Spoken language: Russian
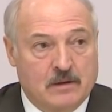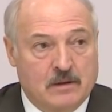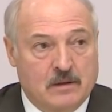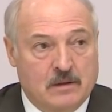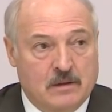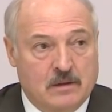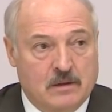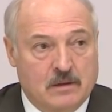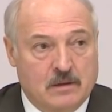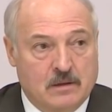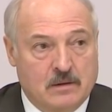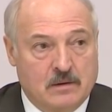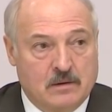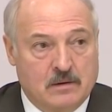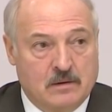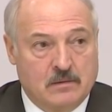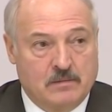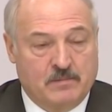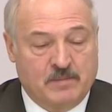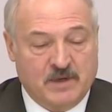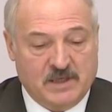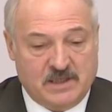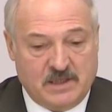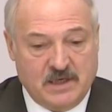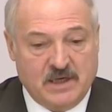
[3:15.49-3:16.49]

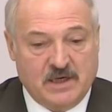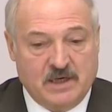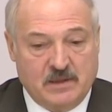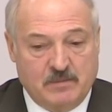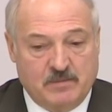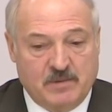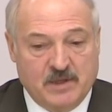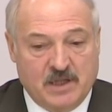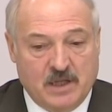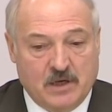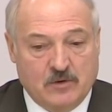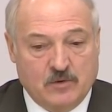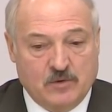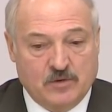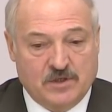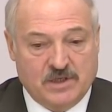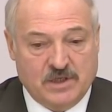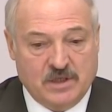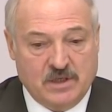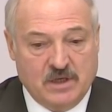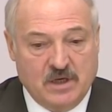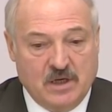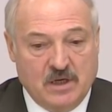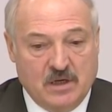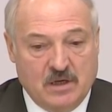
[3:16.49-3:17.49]
э, потери
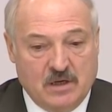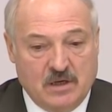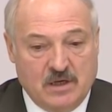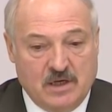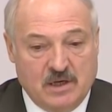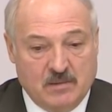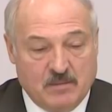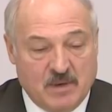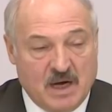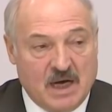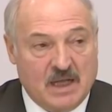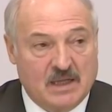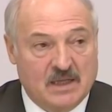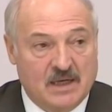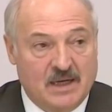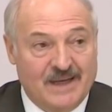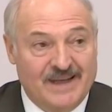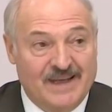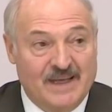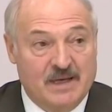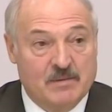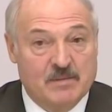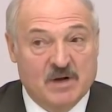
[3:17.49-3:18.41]
Беларуси немалые,